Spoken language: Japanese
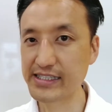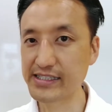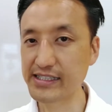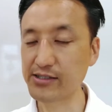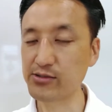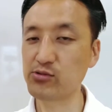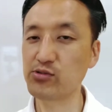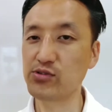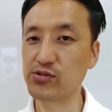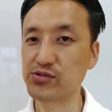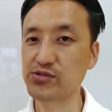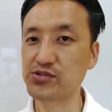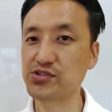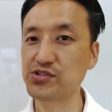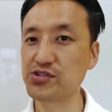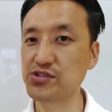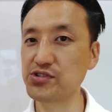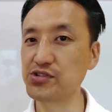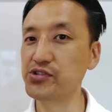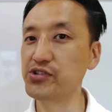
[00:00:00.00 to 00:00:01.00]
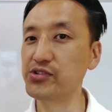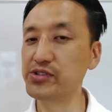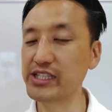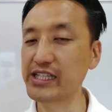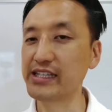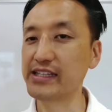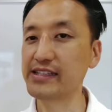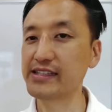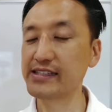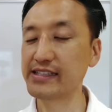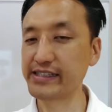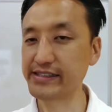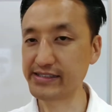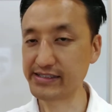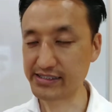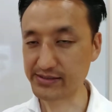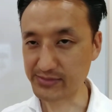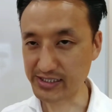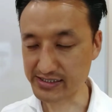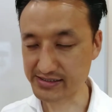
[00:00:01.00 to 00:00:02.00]
結構重要になっ
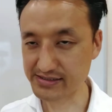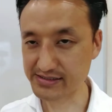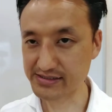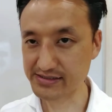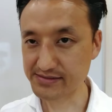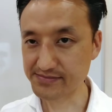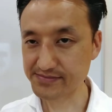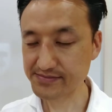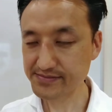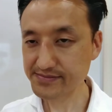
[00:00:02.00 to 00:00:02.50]
てきます。